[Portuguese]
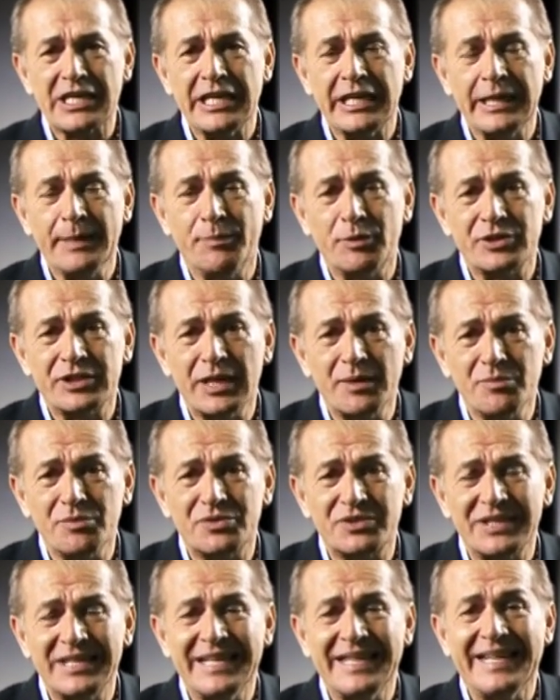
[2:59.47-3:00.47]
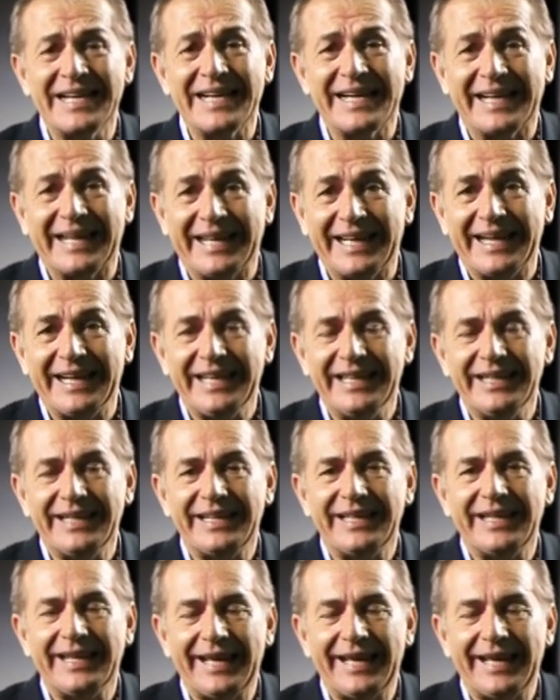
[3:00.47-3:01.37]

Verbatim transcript: e que possamos crer